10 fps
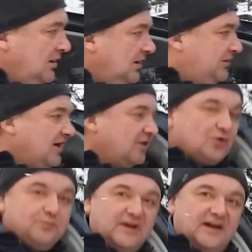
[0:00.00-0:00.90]
Это
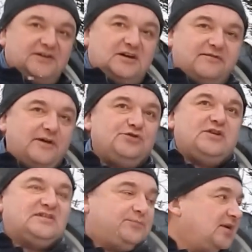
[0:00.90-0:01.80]
огромная,
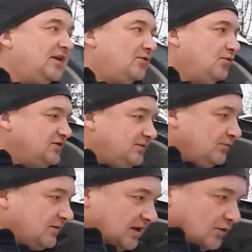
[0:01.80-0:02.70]
открывающаяся по
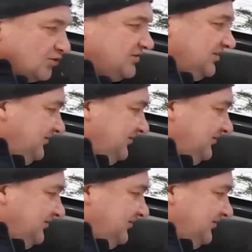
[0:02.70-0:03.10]
колхозному, колхозная